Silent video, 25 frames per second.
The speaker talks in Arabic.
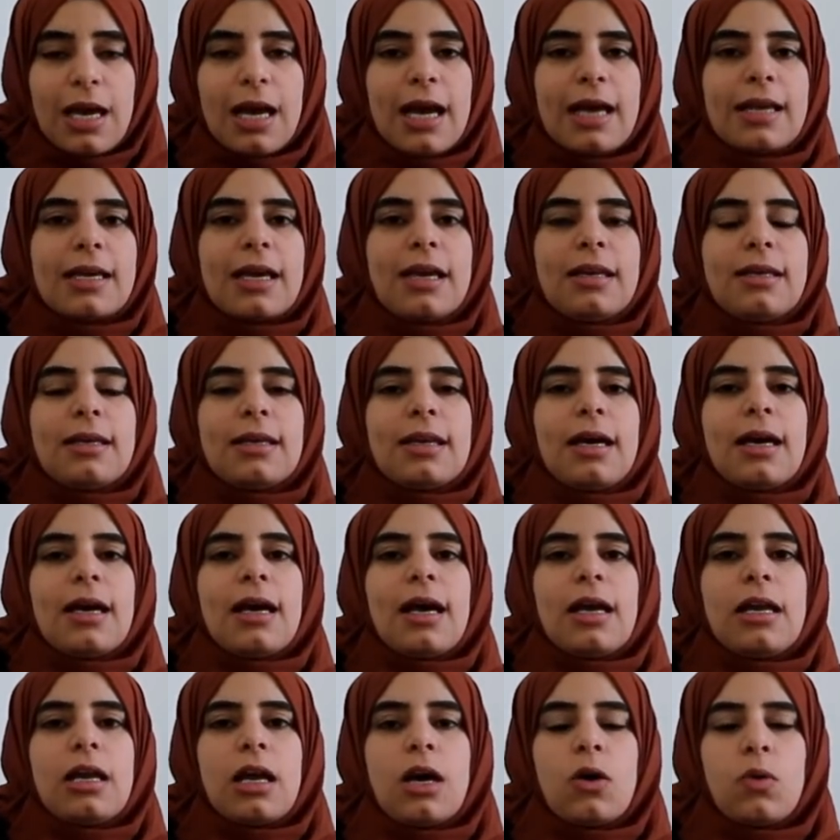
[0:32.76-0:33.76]
أي أن
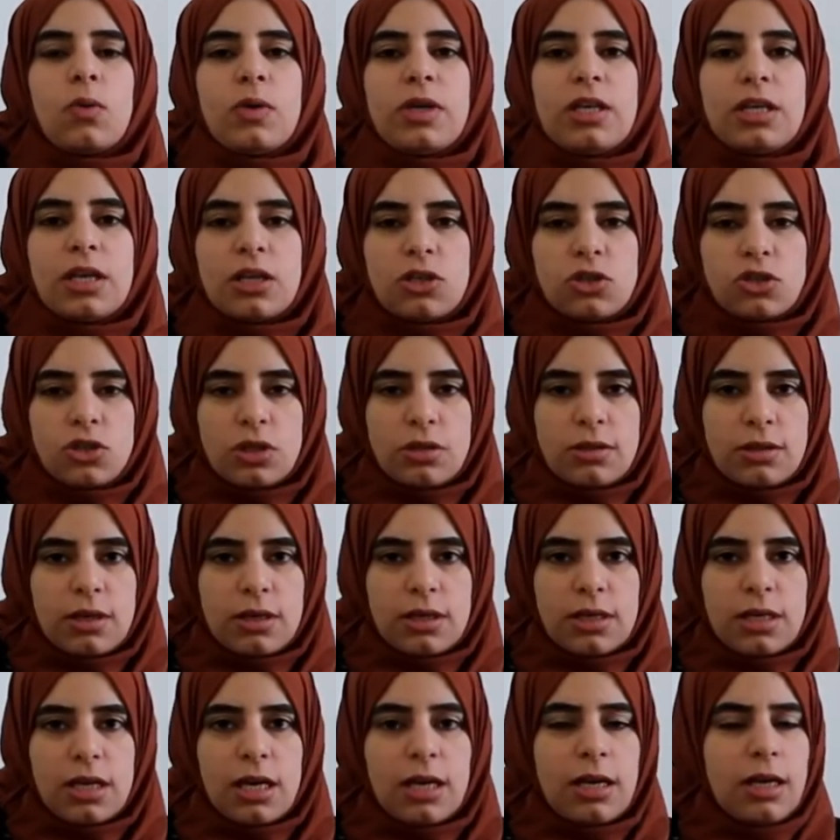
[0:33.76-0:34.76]
الهوية
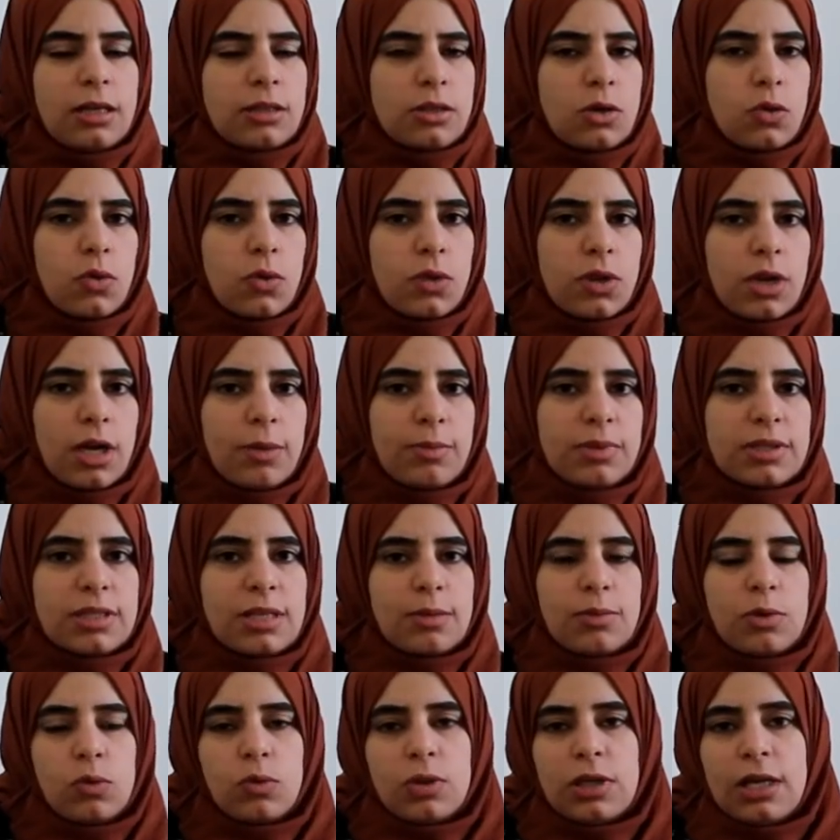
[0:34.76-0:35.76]
الجندرية لا تكون ثابتة
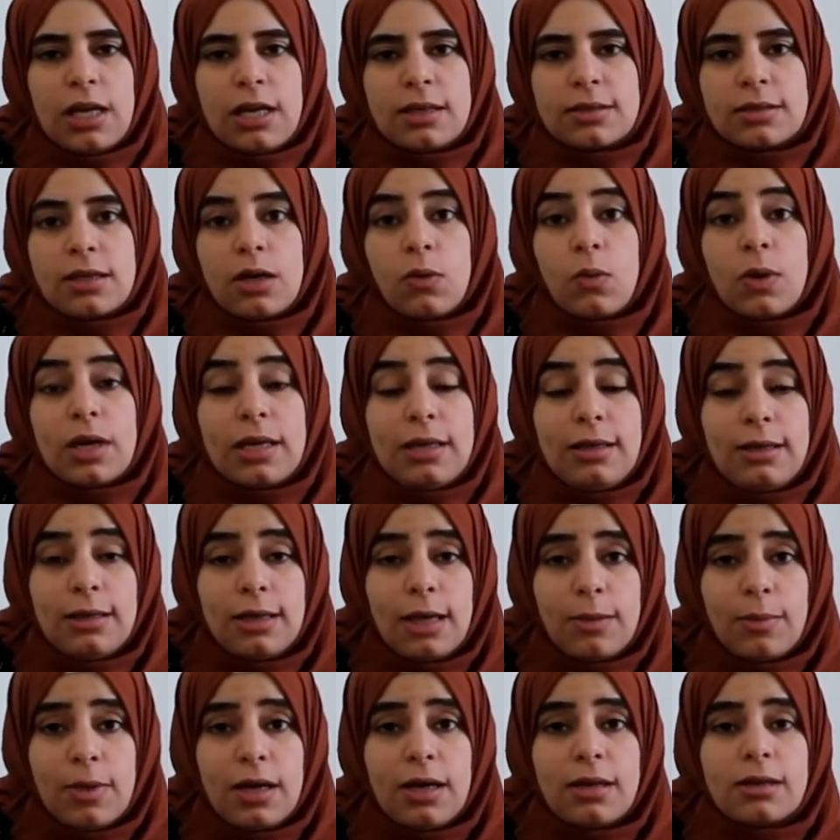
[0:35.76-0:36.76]
بالولادة
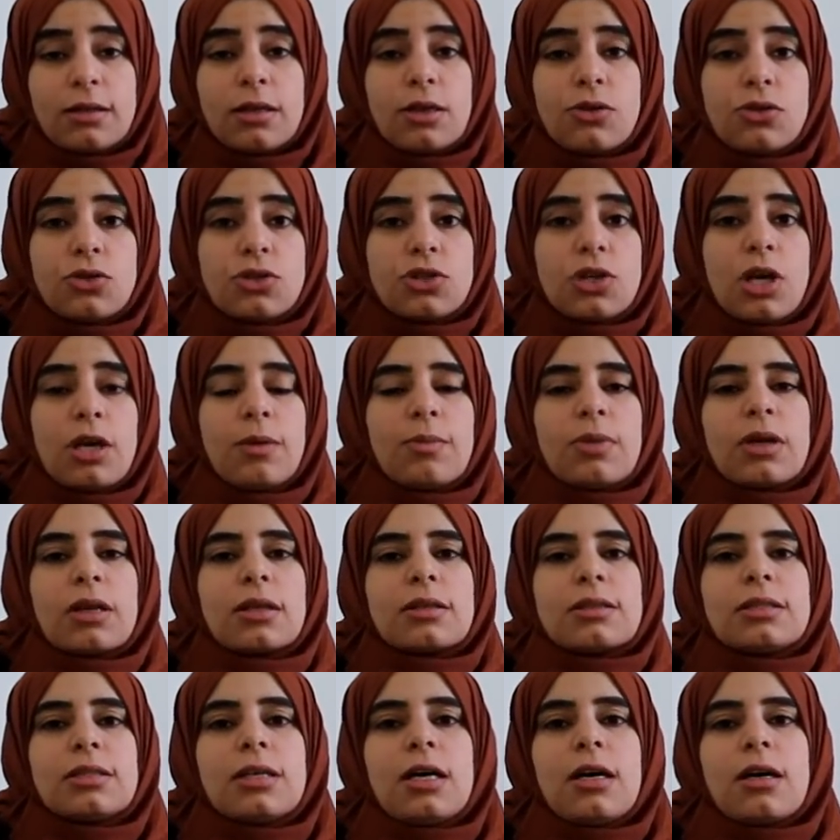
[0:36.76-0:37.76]
وإنما تنشأ
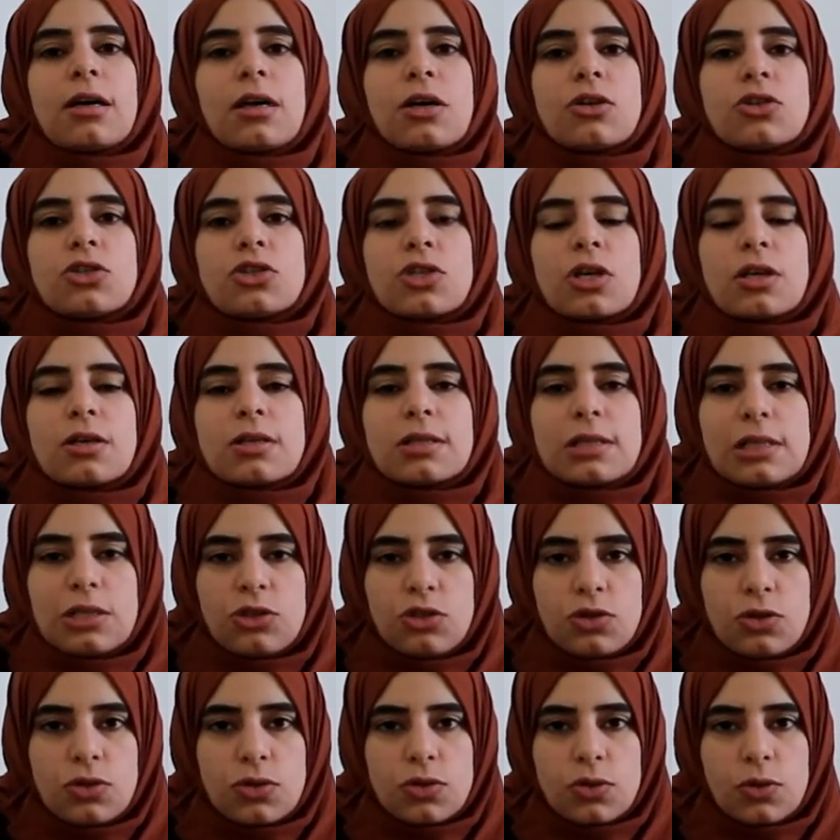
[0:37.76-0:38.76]
باختيار الشخص
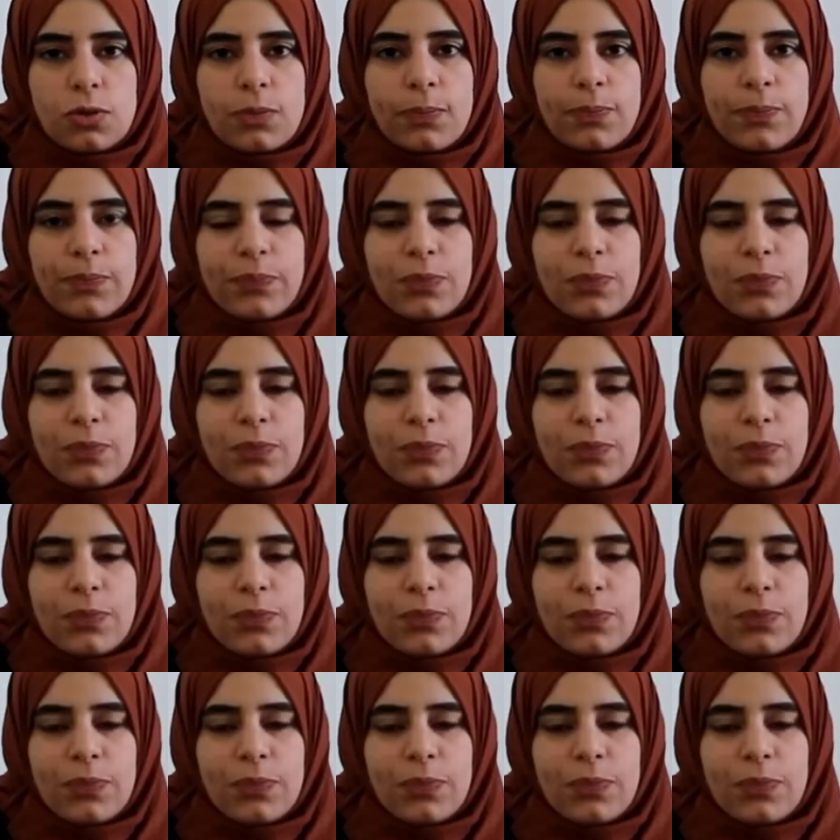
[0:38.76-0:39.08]
لجنسه